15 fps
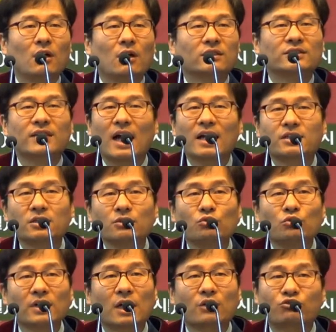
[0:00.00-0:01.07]
사실은
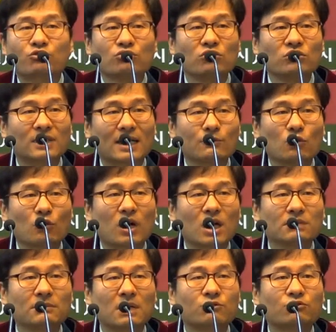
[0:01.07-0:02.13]
우리가 중국 사람
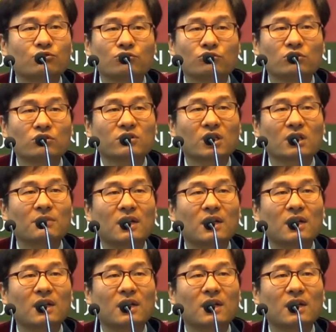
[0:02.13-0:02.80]
욕하지만 중국적인